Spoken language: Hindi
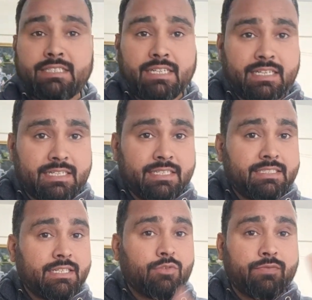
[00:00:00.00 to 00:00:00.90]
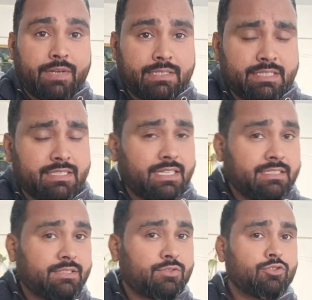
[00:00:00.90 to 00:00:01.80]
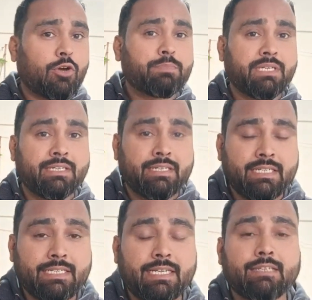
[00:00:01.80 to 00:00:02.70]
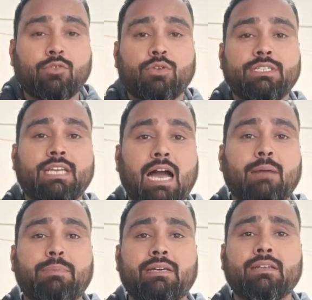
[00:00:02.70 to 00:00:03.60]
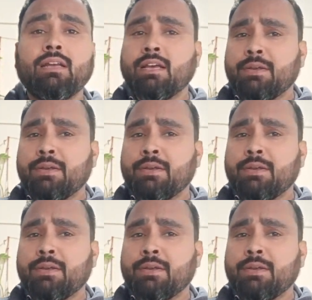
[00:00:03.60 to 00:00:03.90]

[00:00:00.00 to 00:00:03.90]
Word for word: शेयर कीजिए उन फ्रेंड्स के साथ जिसको जॉब की नीड है क्योंकि यहां पर